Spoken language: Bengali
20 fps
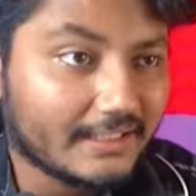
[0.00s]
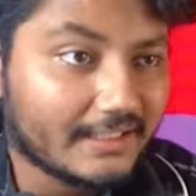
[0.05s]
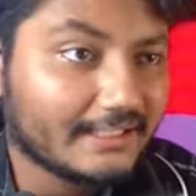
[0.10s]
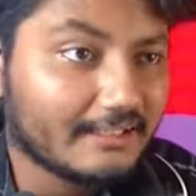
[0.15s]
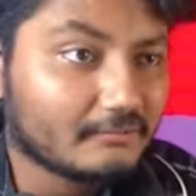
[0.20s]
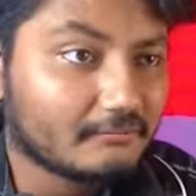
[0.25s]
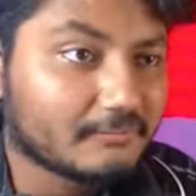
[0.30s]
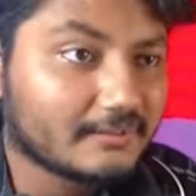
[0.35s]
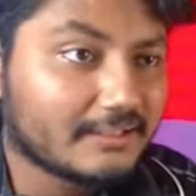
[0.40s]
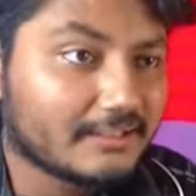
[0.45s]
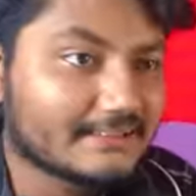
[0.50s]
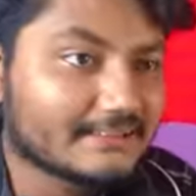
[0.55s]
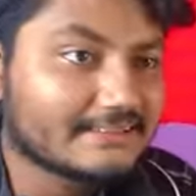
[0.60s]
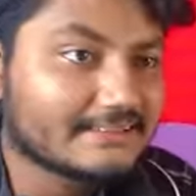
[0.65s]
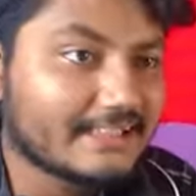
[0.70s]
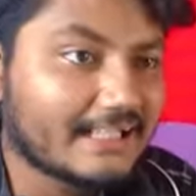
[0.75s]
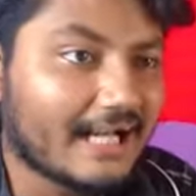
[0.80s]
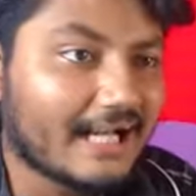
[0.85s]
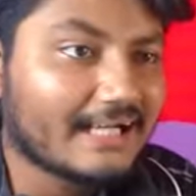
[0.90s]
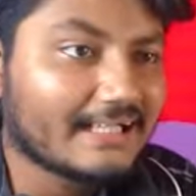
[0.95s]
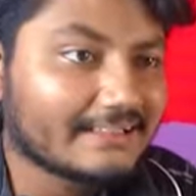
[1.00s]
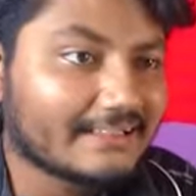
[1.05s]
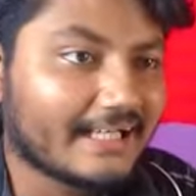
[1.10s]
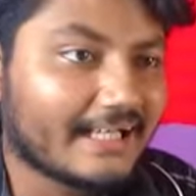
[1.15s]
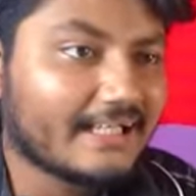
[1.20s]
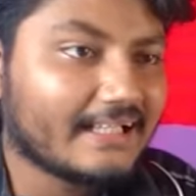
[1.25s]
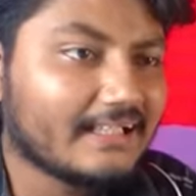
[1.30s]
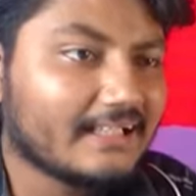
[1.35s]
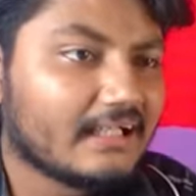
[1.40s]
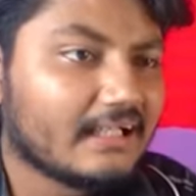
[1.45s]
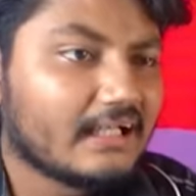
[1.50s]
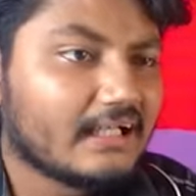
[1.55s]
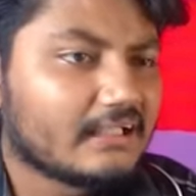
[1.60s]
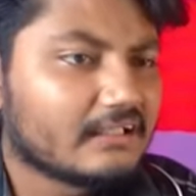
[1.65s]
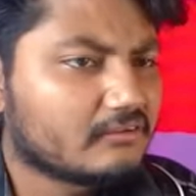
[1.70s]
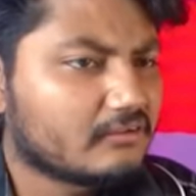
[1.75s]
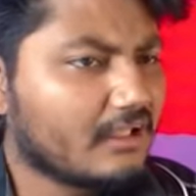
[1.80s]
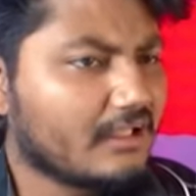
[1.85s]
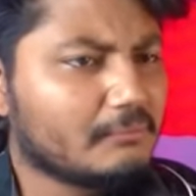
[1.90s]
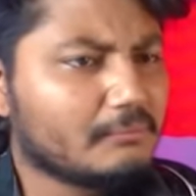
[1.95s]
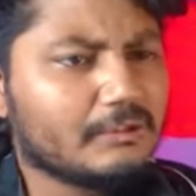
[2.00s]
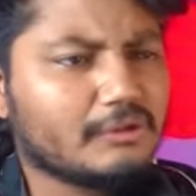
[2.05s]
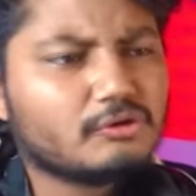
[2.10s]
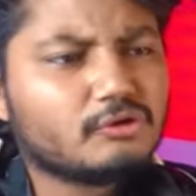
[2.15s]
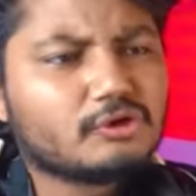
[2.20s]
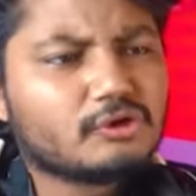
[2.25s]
এরম গিলিস না দেয় তাহলে ভাই দুই